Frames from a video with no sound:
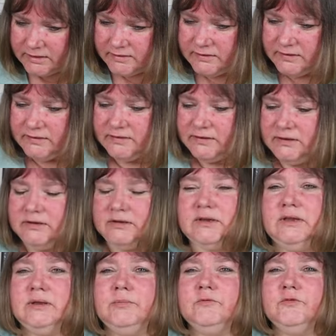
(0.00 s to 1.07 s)
Sie zieht
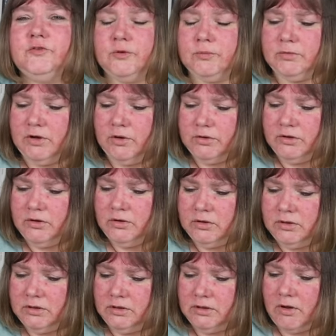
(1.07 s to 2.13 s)
eben von
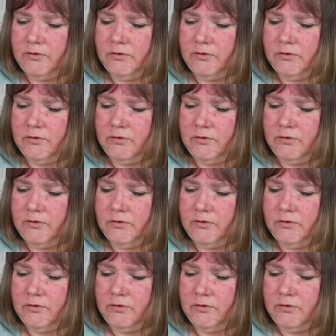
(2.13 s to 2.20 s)
London